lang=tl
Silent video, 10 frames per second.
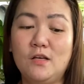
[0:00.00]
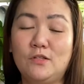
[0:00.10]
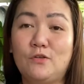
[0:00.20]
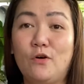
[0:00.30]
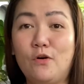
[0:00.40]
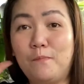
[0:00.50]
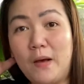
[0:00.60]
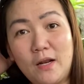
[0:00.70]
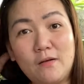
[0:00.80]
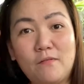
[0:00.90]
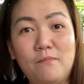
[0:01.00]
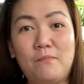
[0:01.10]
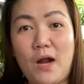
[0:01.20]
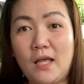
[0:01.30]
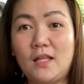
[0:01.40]
So, parang
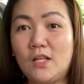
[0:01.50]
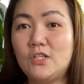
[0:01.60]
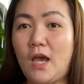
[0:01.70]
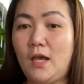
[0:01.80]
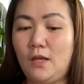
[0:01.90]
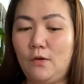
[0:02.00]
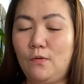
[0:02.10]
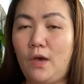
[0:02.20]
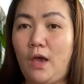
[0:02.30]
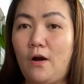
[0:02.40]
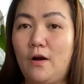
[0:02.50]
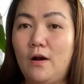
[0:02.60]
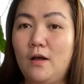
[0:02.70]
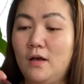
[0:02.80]
bright and shiny yung hair.